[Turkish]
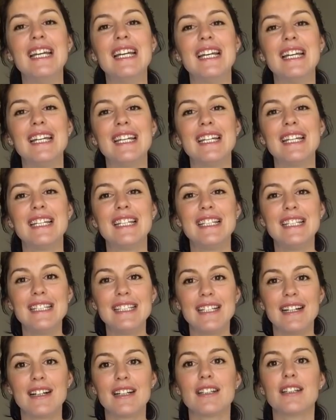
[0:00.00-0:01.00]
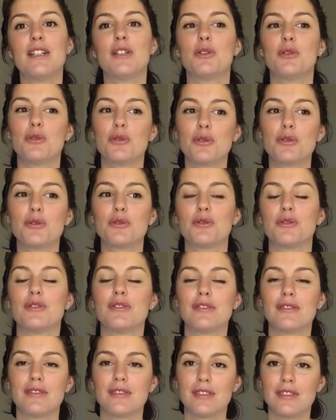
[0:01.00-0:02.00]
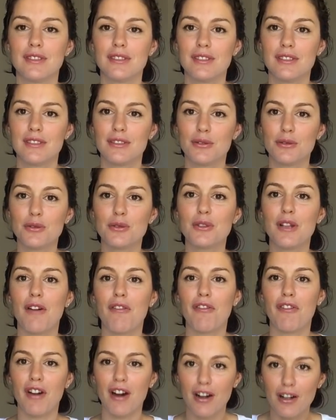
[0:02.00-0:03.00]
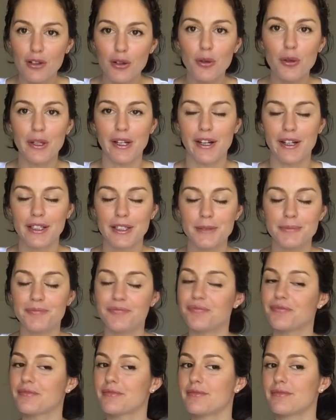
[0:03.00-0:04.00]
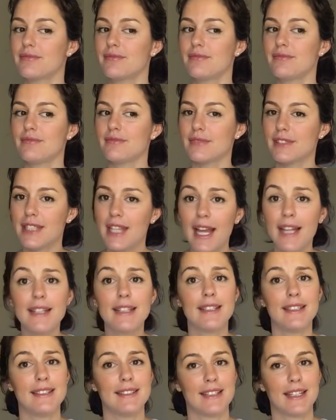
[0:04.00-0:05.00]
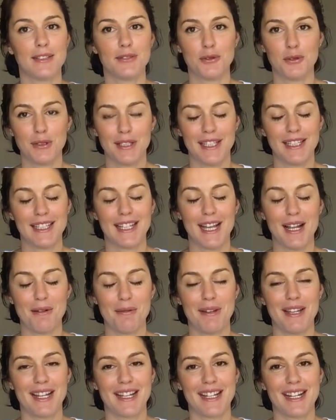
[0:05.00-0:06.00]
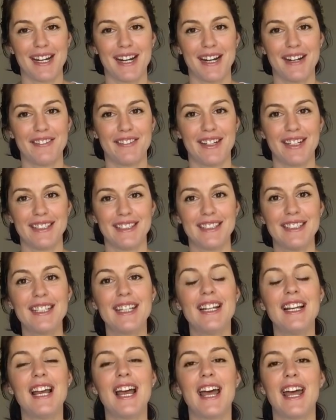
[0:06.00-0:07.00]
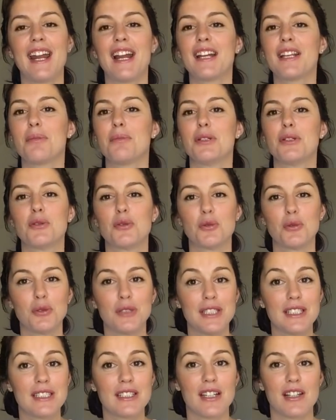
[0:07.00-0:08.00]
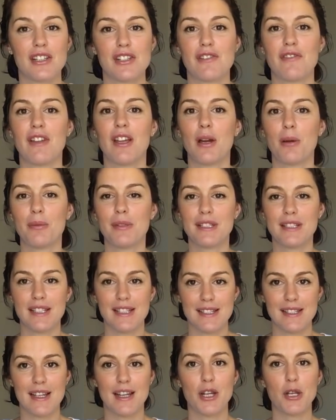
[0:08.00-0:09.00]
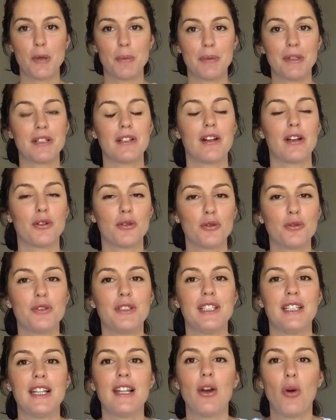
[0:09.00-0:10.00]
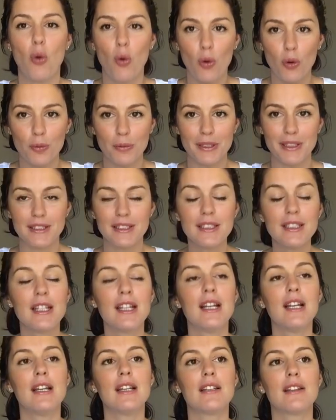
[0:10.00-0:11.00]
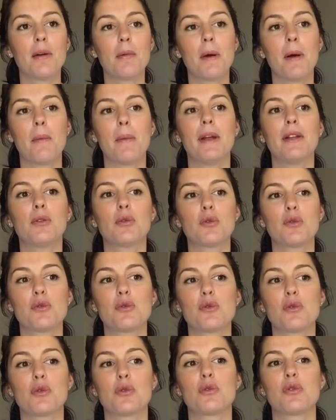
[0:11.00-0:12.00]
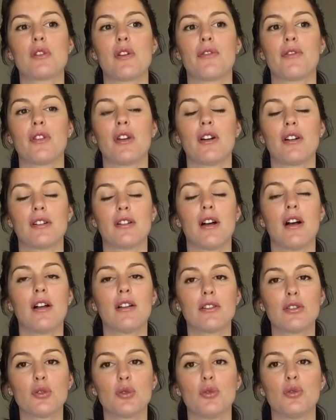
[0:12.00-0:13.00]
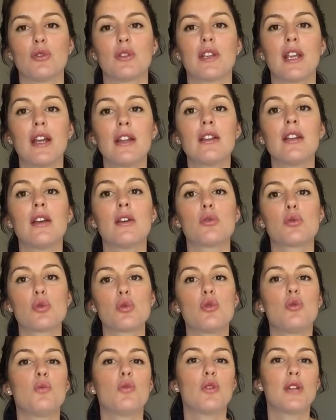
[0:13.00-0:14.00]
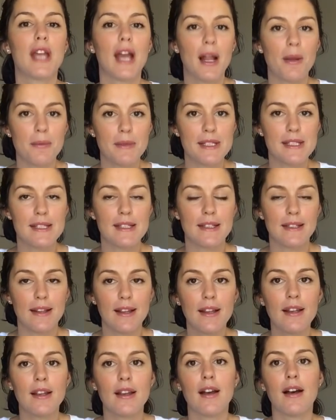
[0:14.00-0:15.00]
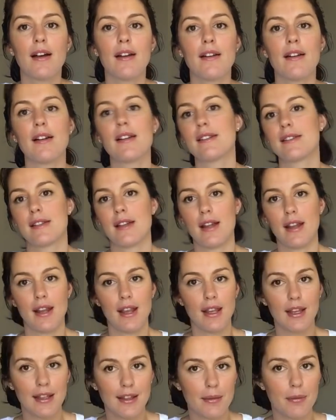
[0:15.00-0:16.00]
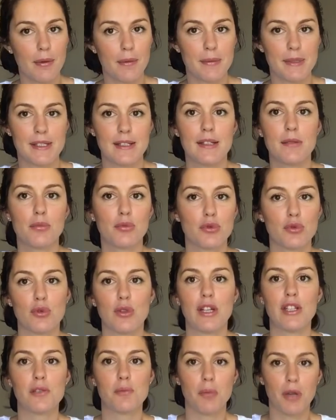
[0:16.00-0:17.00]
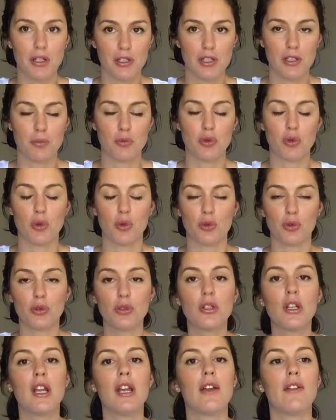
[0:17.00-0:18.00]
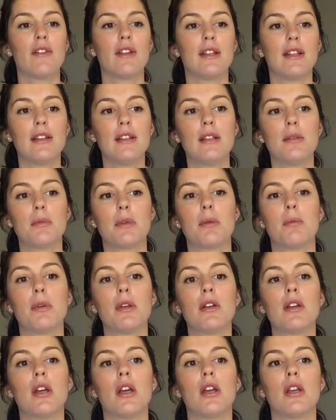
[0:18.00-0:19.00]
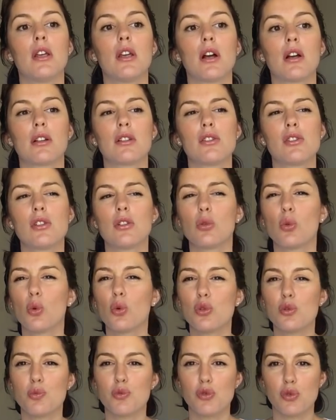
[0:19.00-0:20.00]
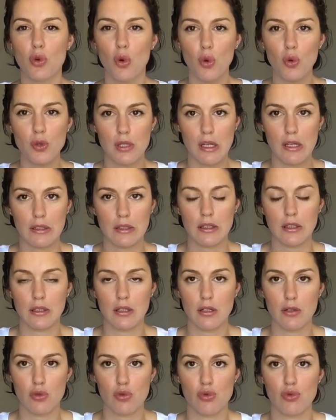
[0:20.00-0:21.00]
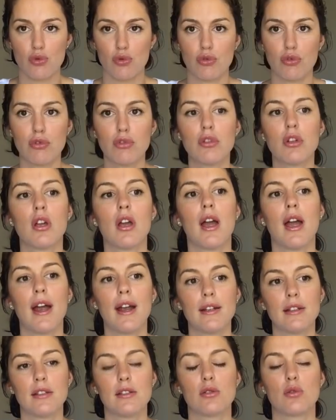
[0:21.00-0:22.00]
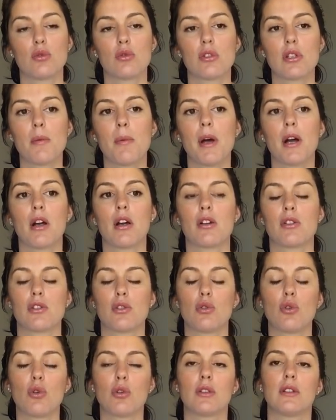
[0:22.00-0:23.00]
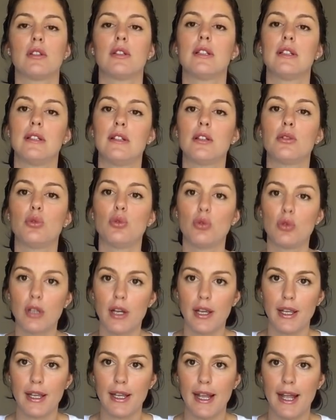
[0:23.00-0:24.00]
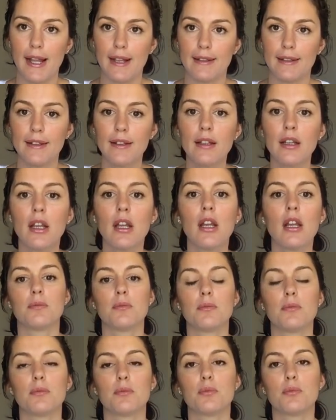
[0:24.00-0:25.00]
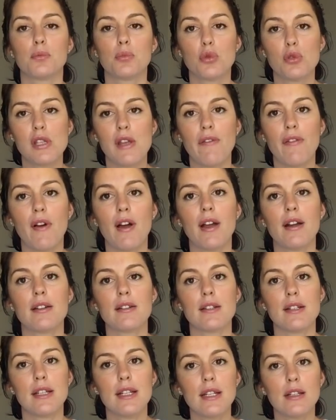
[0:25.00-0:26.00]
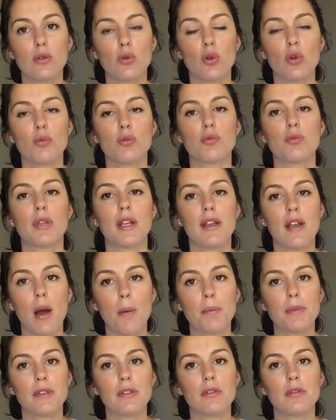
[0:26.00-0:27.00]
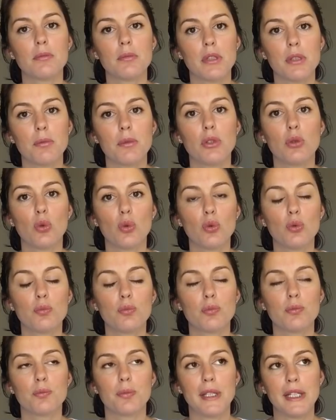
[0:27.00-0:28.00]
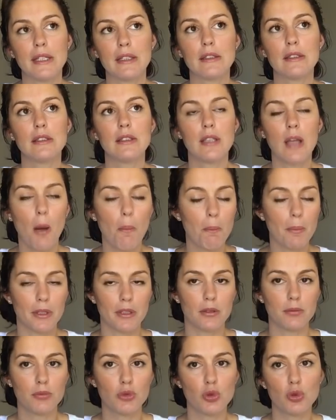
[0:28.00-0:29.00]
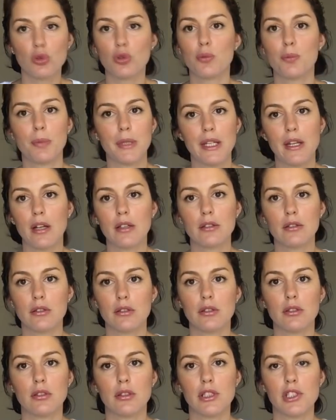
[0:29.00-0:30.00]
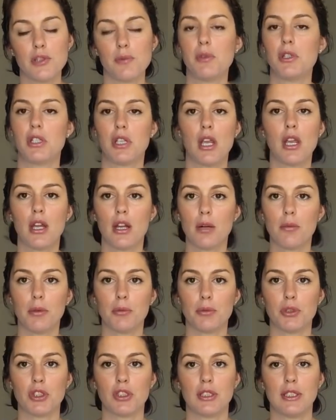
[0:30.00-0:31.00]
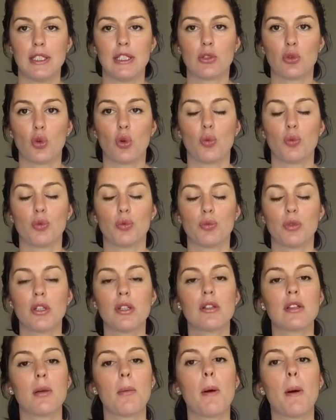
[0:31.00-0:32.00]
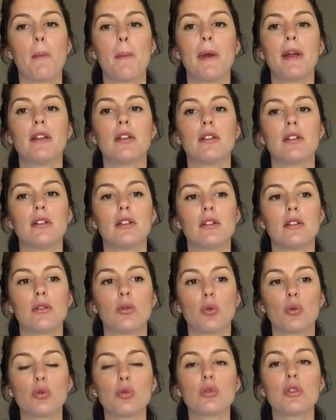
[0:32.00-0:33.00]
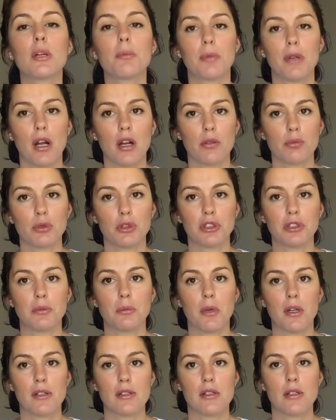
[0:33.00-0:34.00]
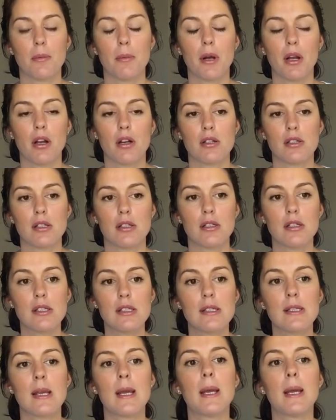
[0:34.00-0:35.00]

E, Lila Duru'nun e, Duru'dan farklı olarak kendiliğinden dünyaya gelmeye karar verdi. Herhangi bir suni sancı veya bir sezeryan bir randevu ile olmadı. Tamamen 39 hafta artı 6 günlükken suyumun gelmesiyle hastaneye gitmemizle bu süreç başlamış oldu. Ve dediğim gibi yaklaşık 9,5-10 saat kadar sürdü. Ertesi gün sabah karşı 4'te de Lila dünyaya geldi. Bu sefer ilk doğumumda yaptığım gibi doğum planı yapmadım. Çünkü plan e, hiçbir işe yaramamıştı ilk doğumumda. Tamamen e, oluruna bırakmıştım aslına bakarsanız.